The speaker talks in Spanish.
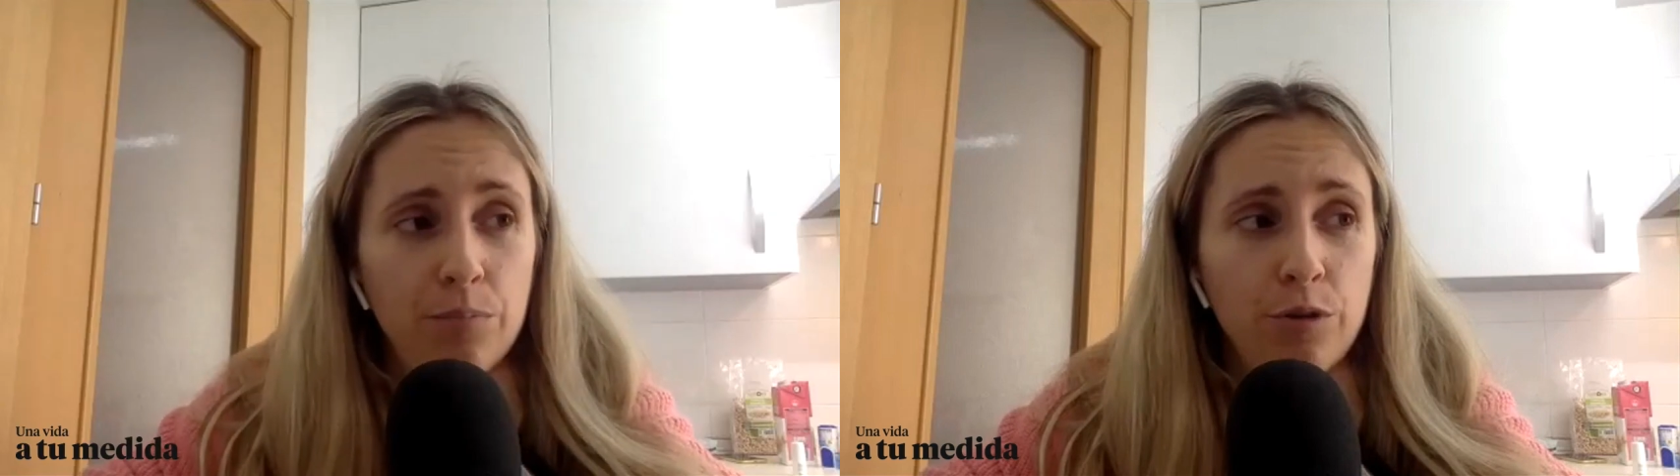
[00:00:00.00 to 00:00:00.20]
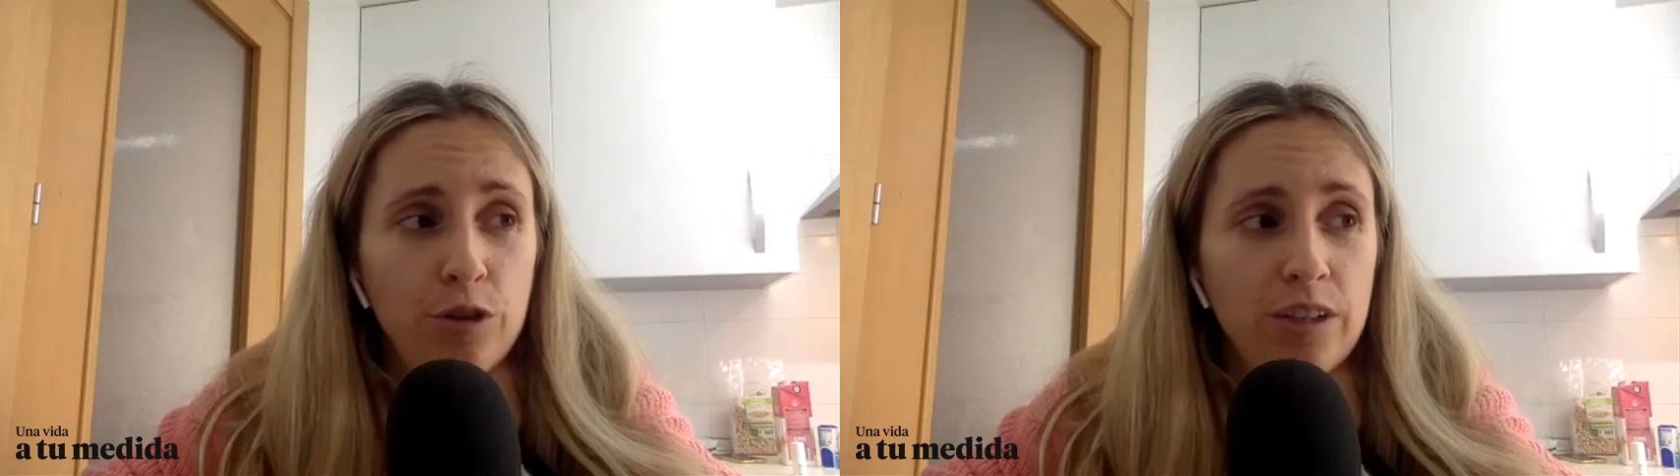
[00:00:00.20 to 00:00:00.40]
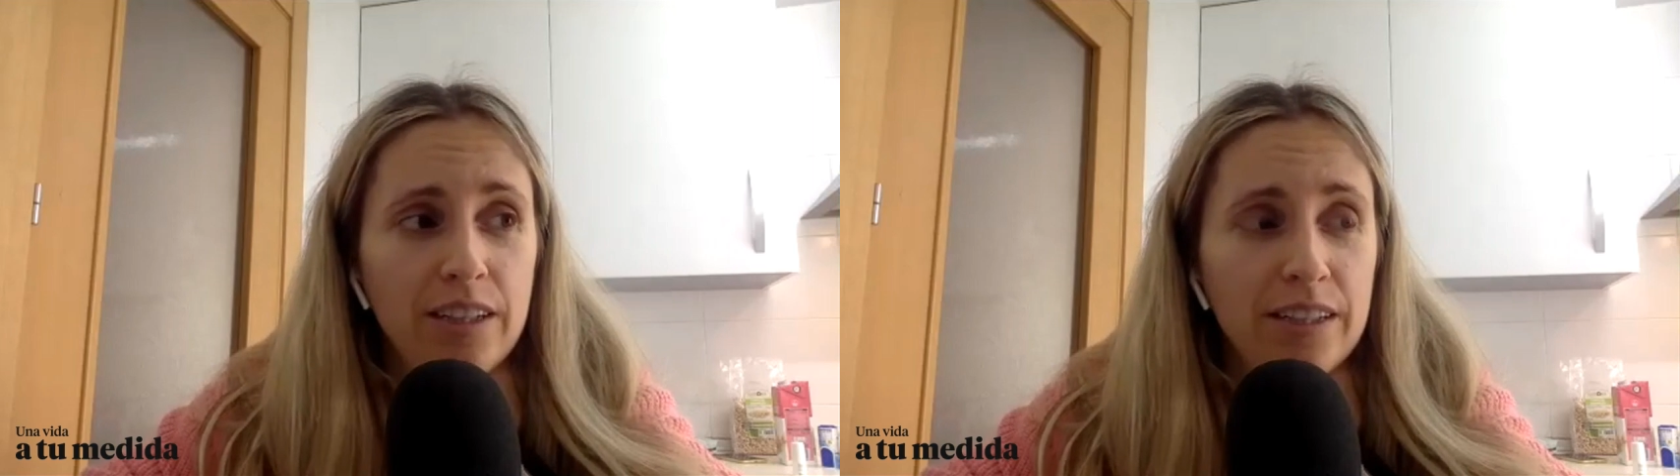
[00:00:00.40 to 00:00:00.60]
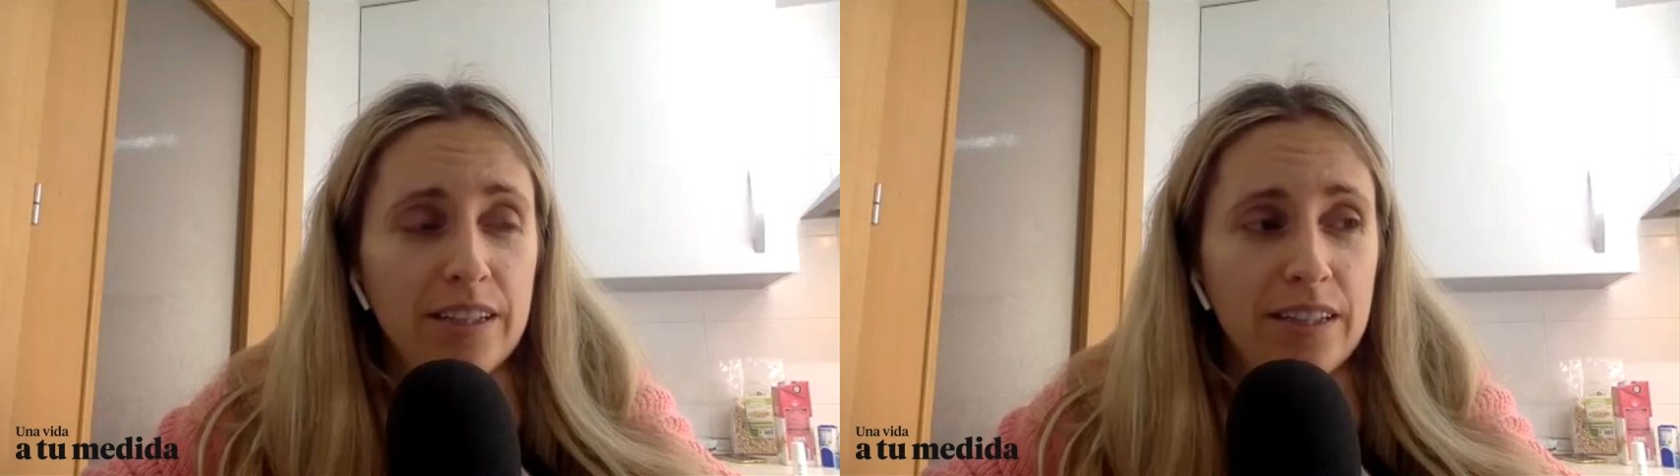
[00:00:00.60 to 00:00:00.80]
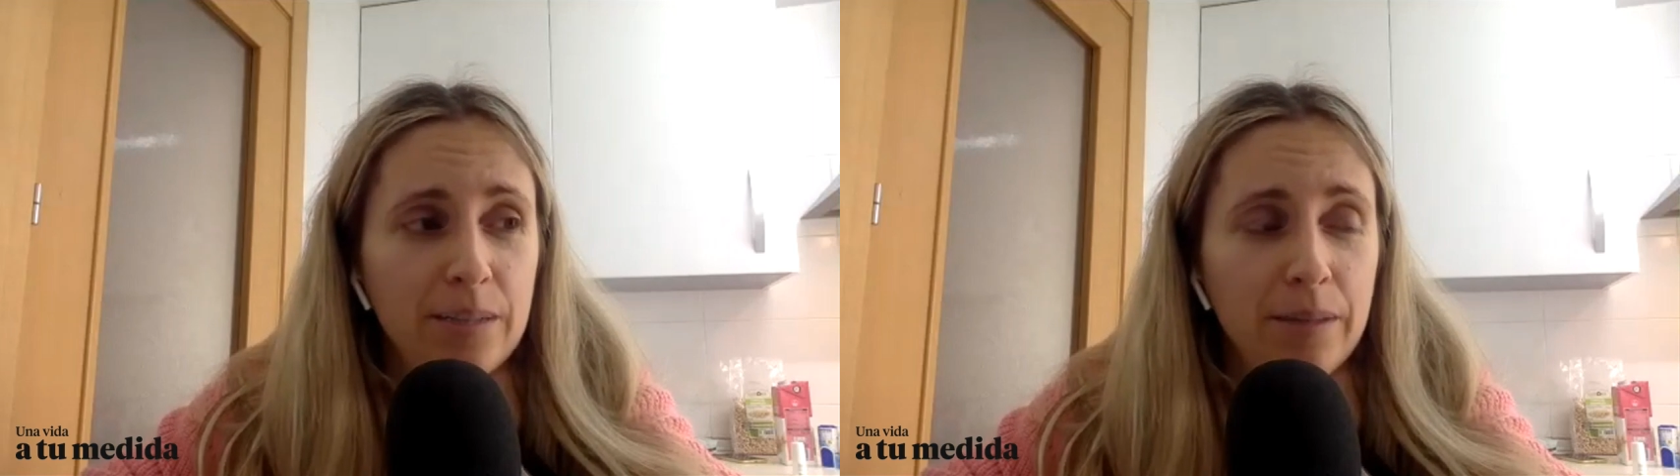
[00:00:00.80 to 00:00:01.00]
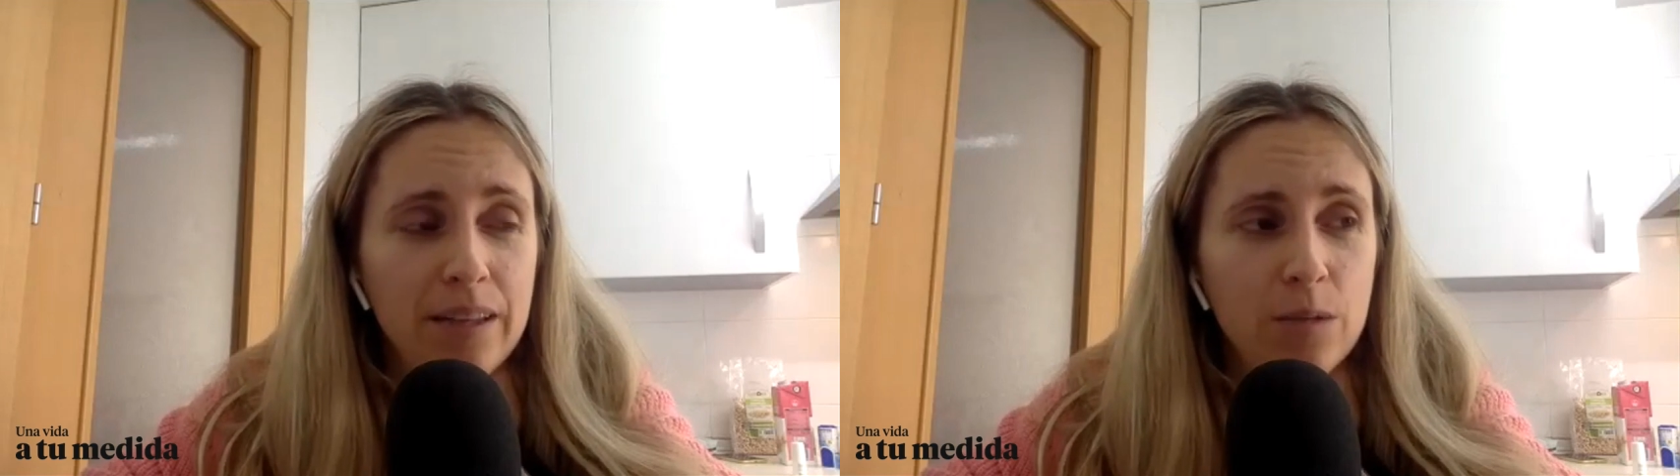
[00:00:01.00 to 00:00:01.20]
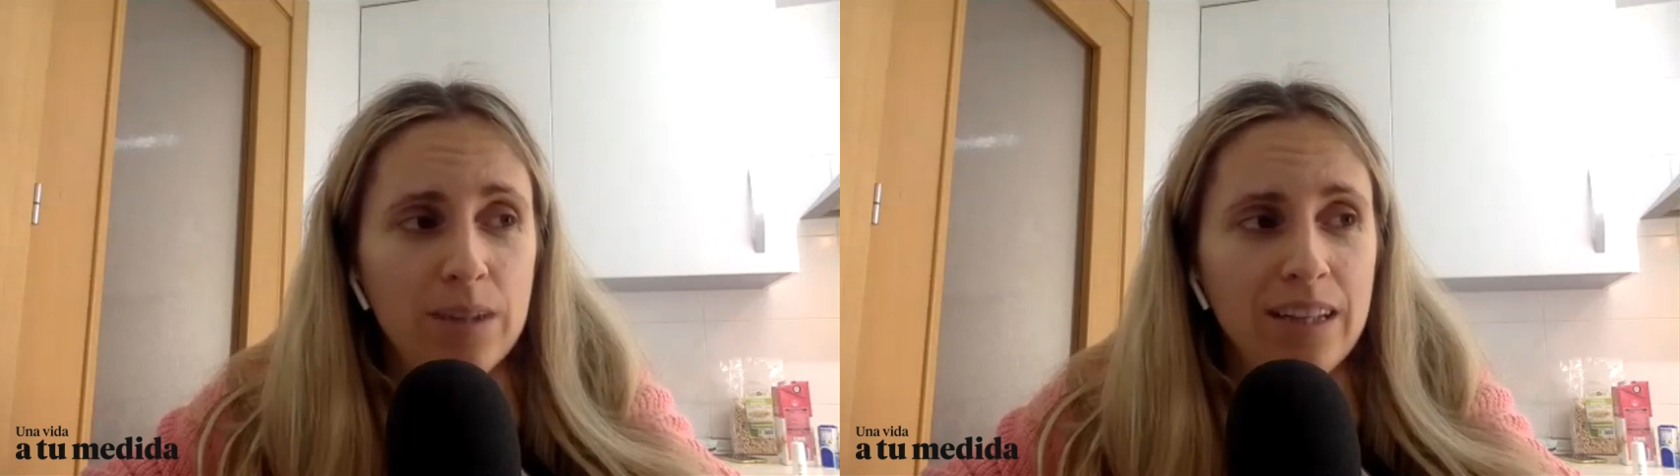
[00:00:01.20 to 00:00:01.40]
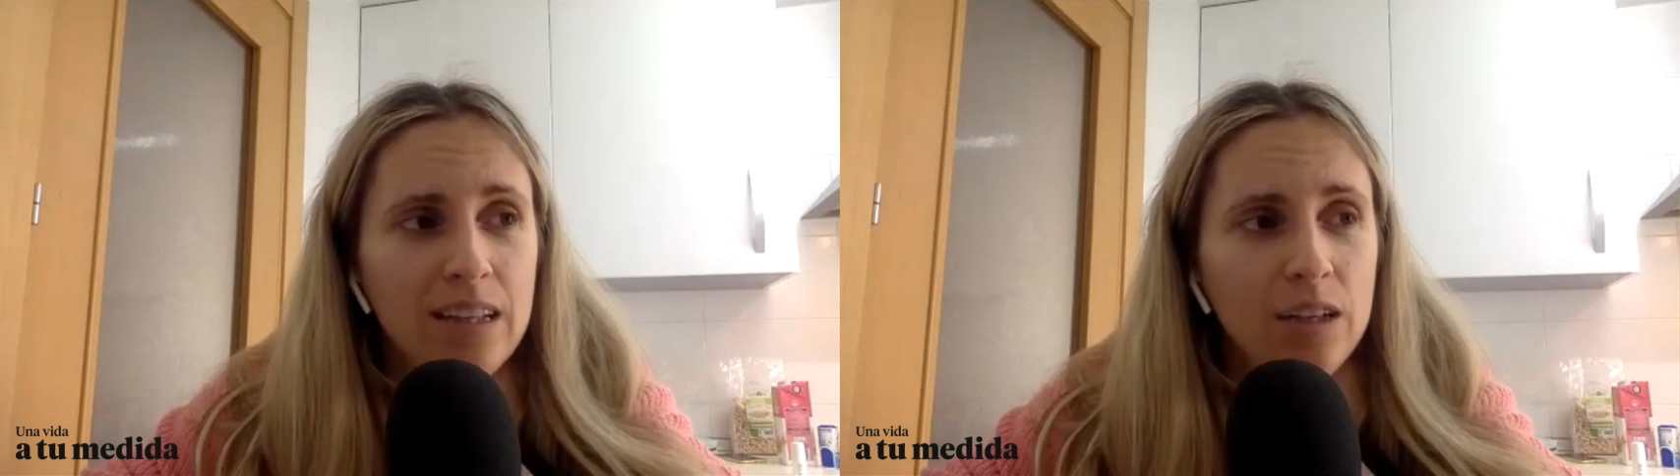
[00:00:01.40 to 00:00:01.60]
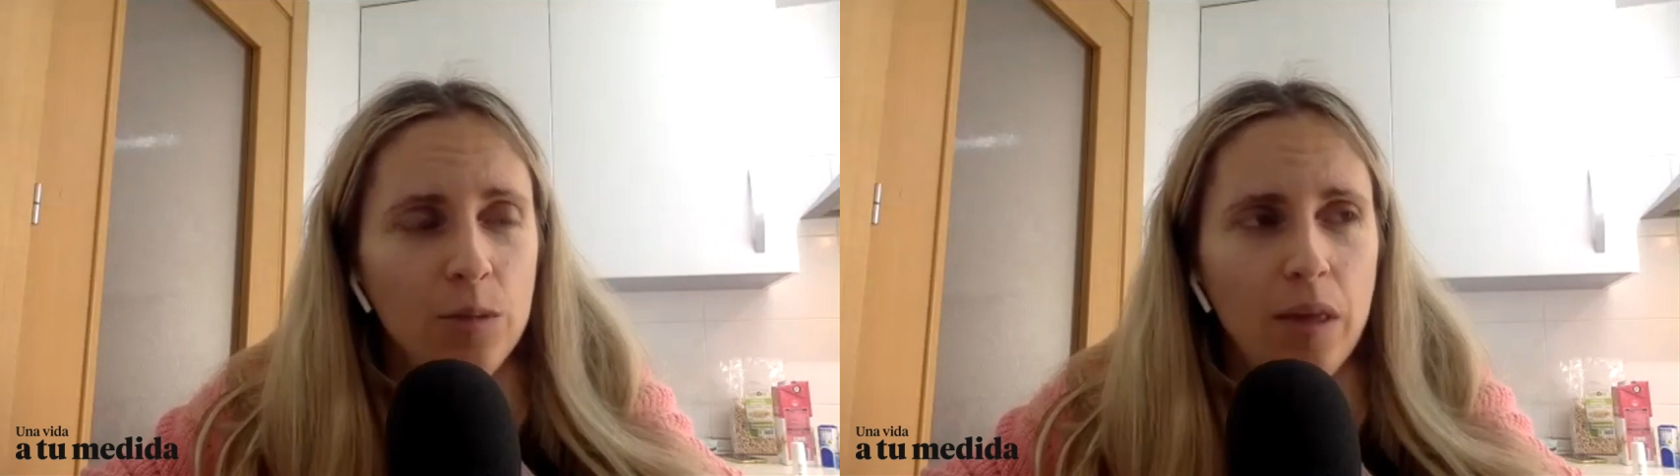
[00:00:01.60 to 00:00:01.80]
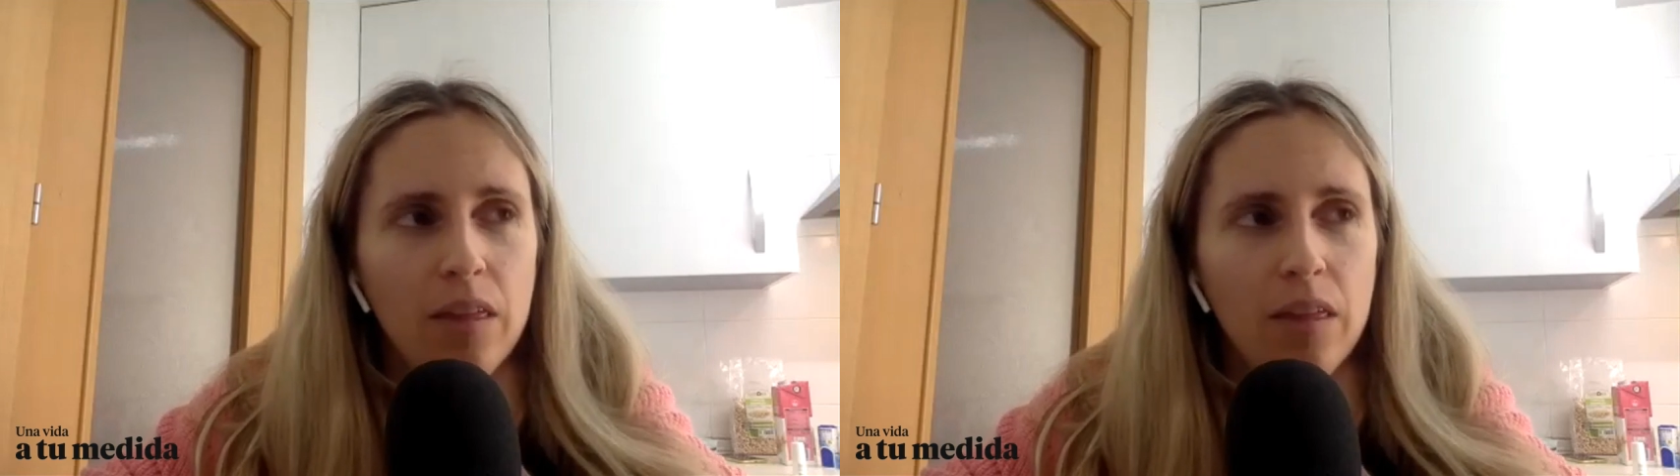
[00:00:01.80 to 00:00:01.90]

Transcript: porque me di cuenta de que no